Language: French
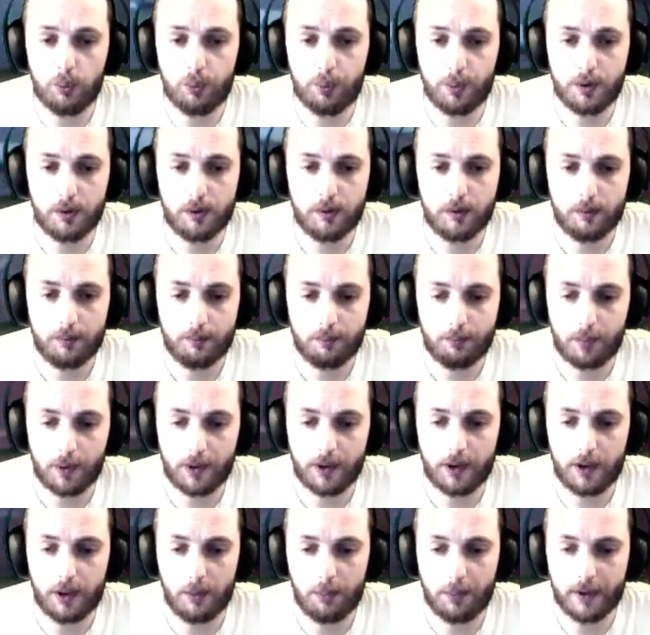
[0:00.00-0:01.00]
tu coupes
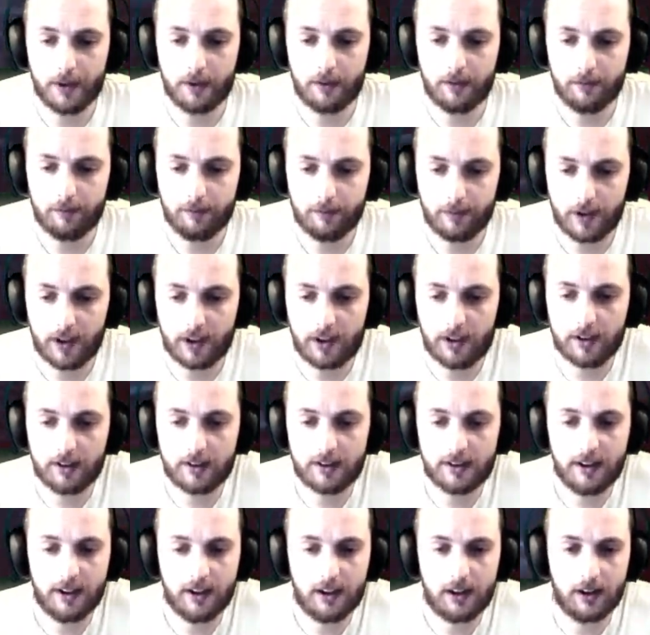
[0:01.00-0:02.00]
Bordel de merde. T'as
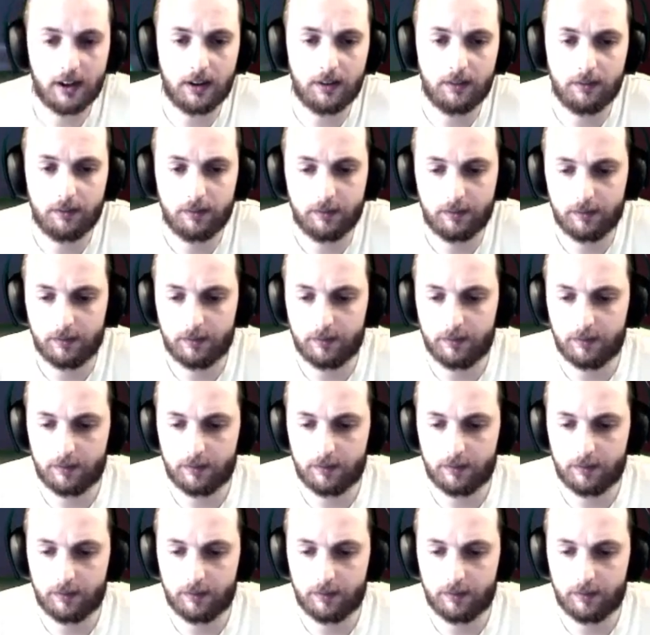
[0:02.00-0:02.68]
15-7 là.